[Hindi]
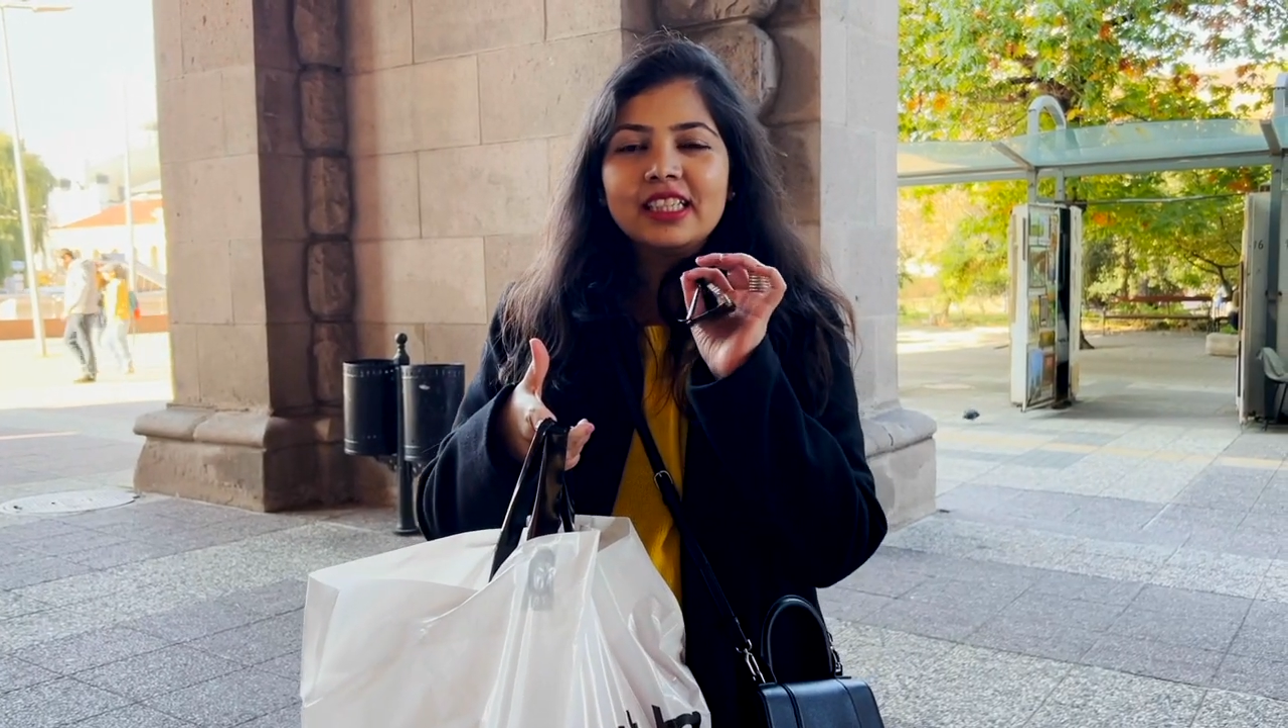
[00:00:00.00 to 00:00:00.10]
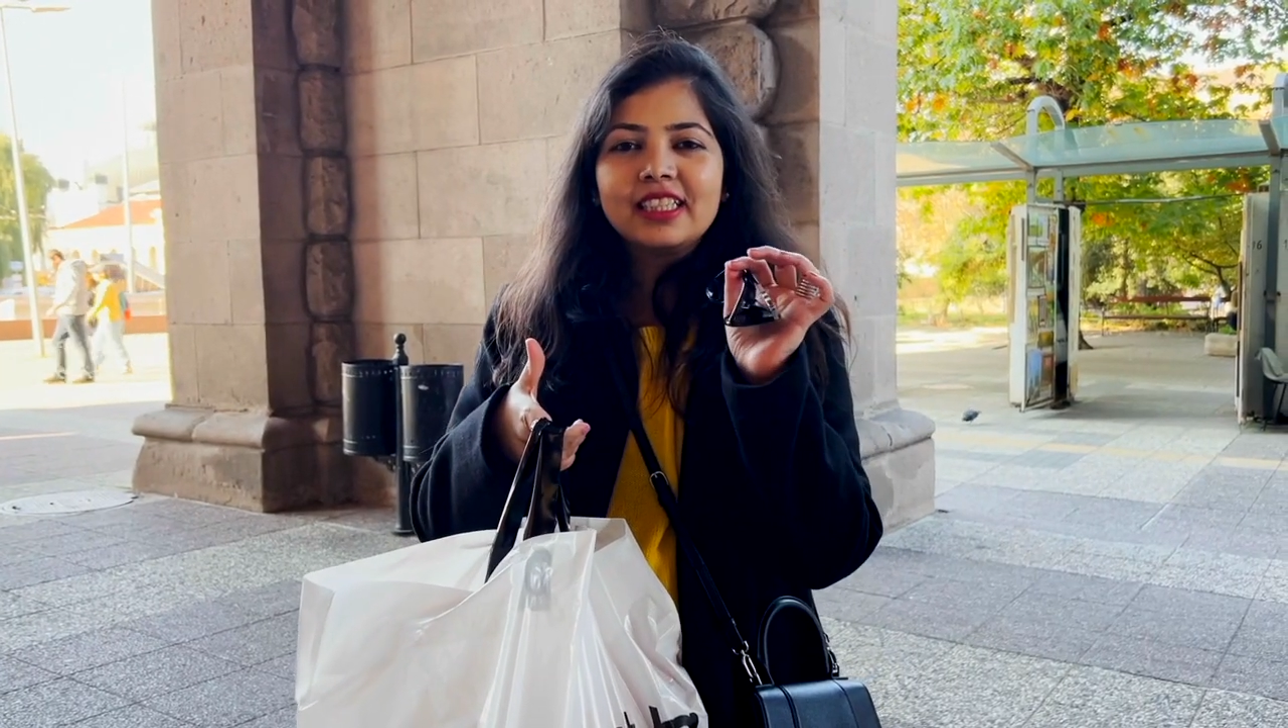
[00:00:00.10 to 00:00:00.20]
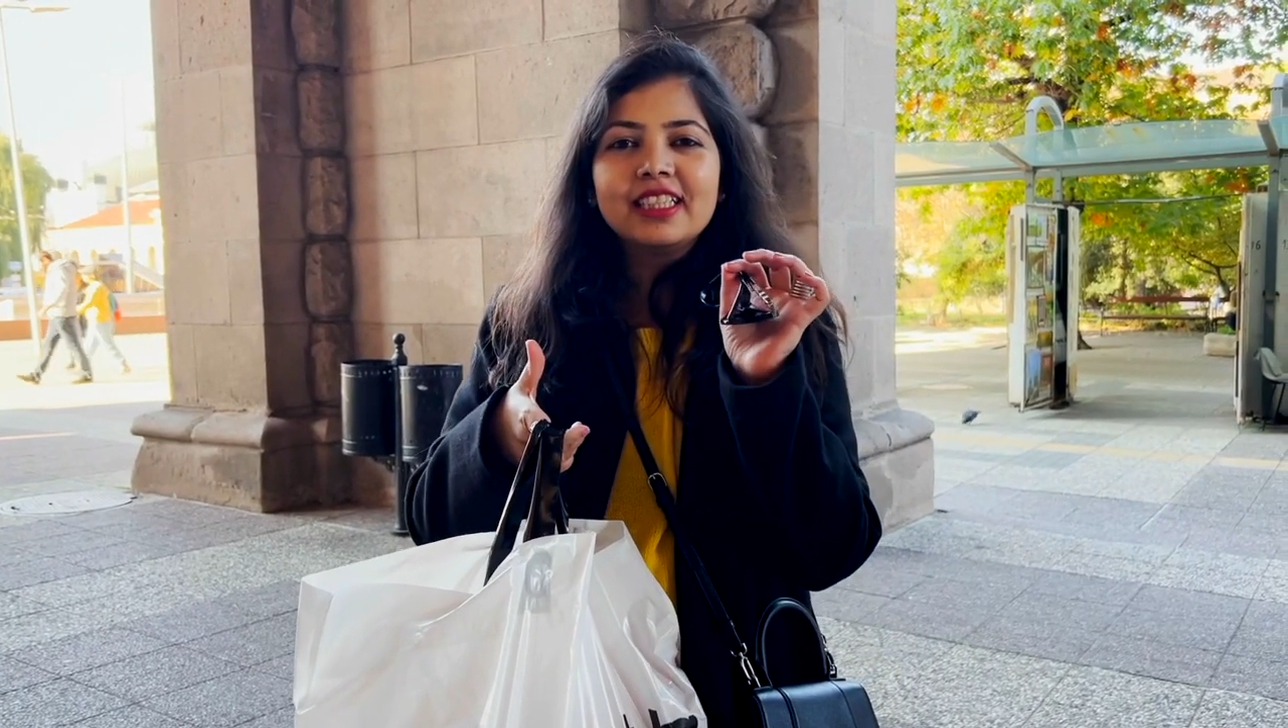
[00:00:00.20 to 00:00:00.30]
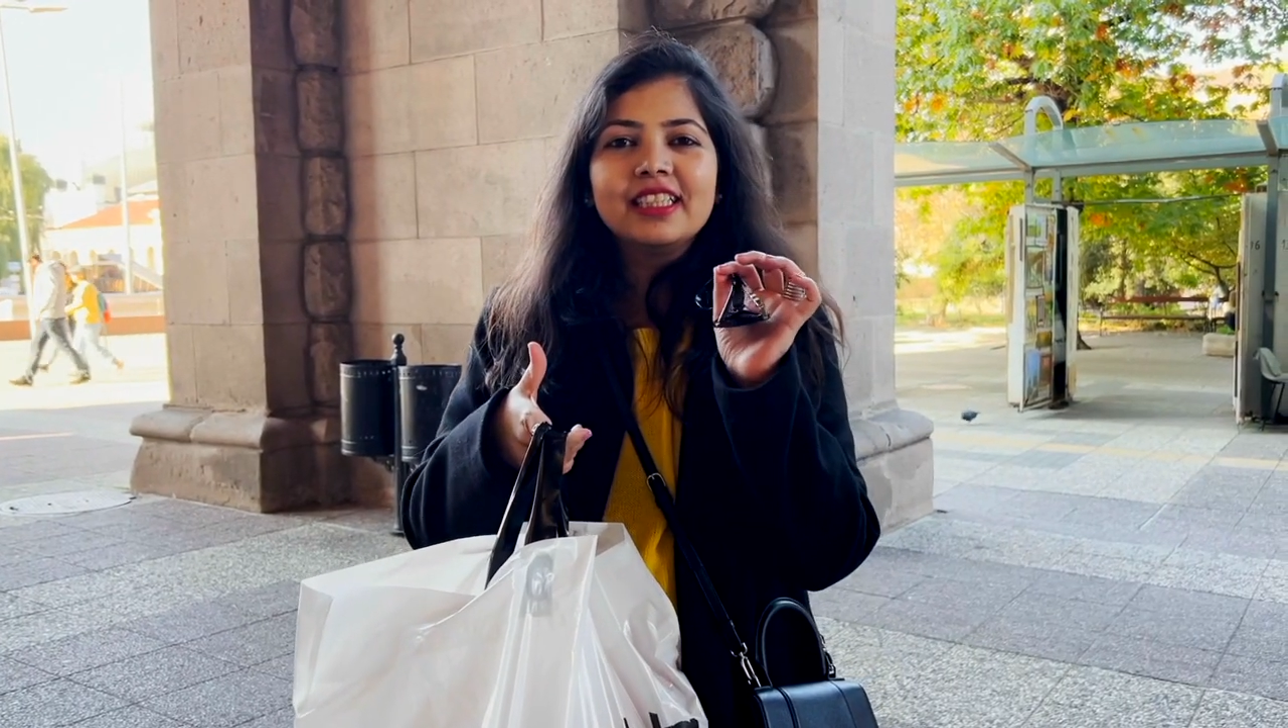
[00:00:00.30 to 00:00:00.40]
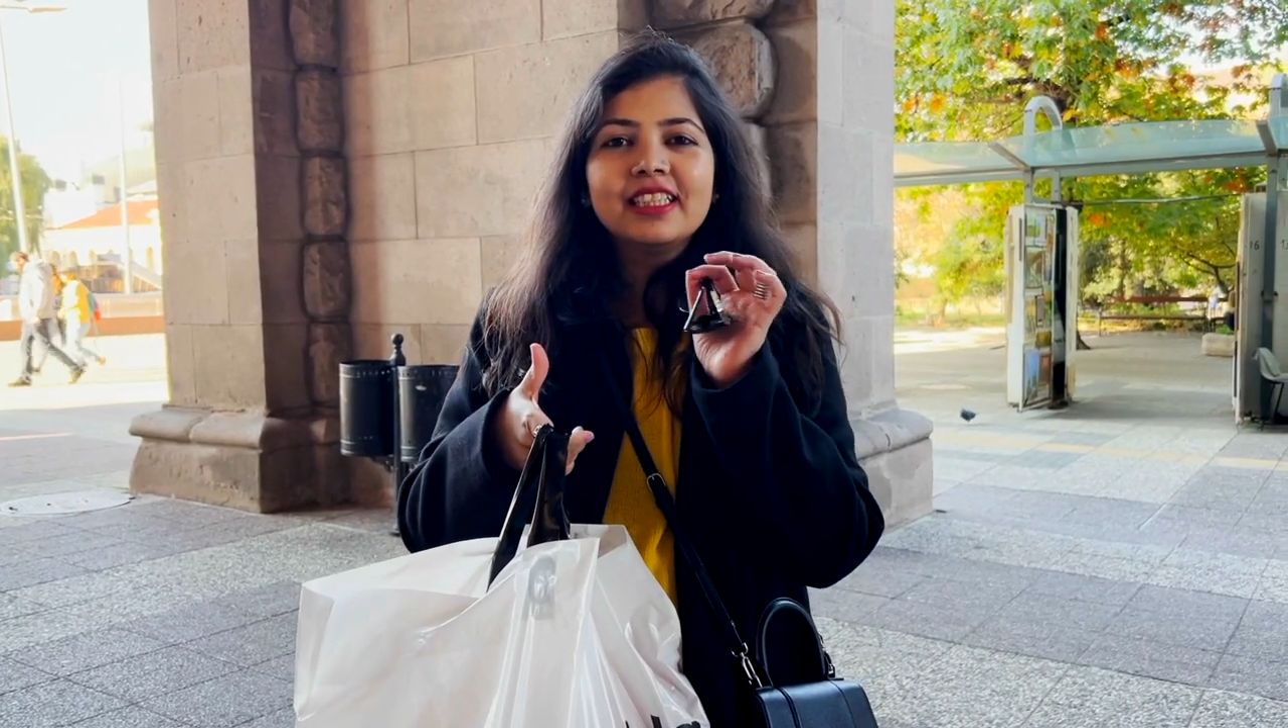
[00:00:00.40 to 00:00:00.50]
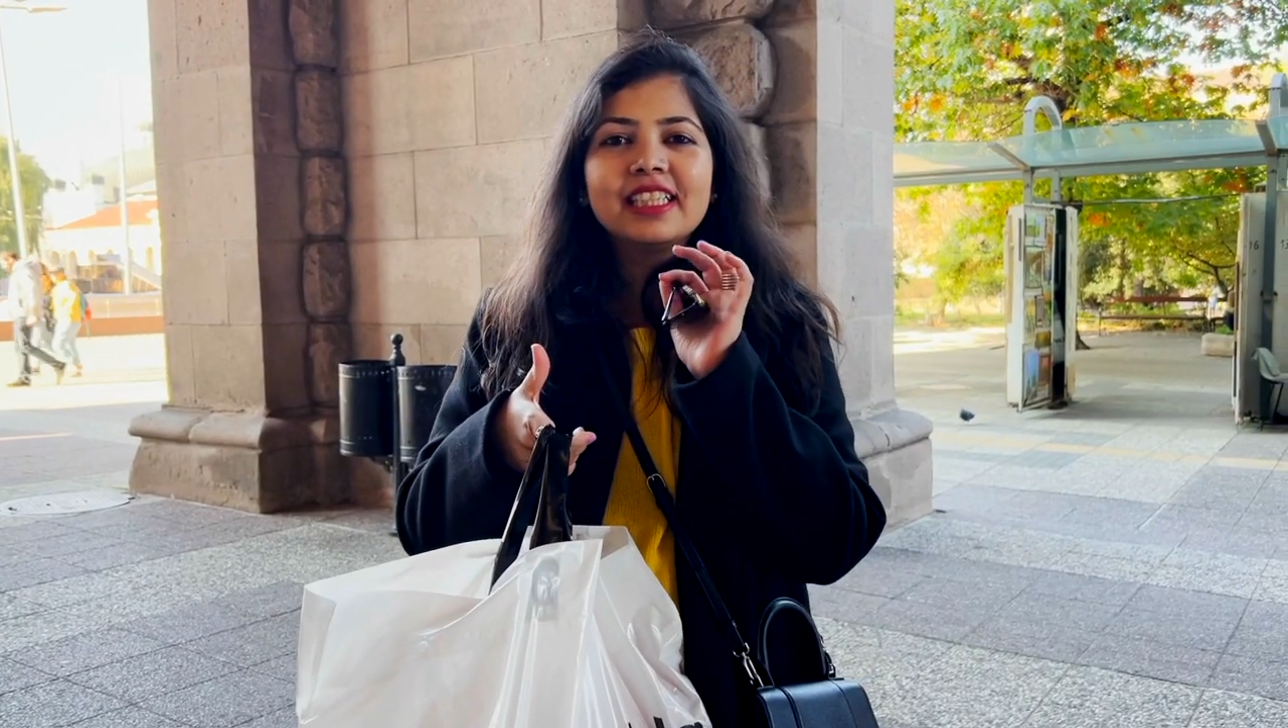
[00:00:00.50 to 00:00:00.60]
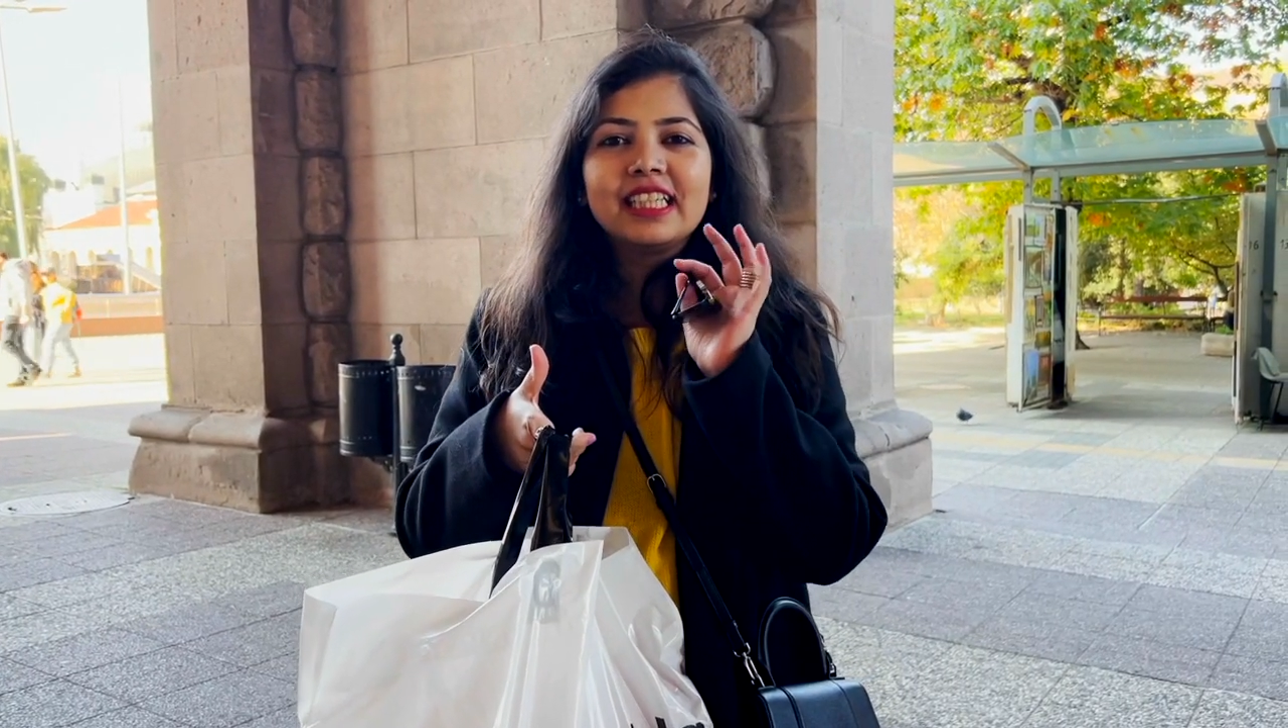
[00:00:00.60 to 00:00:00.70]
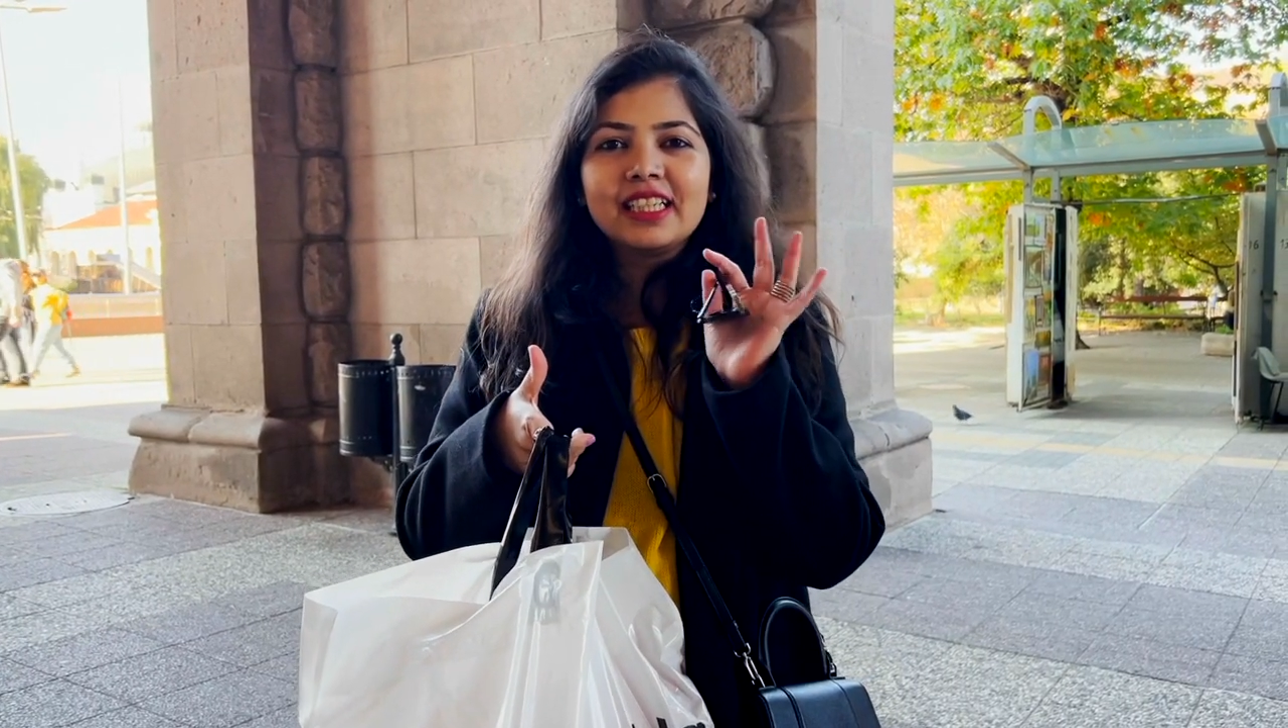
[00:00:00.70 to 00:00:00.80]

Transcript: इंग्रेडिएंट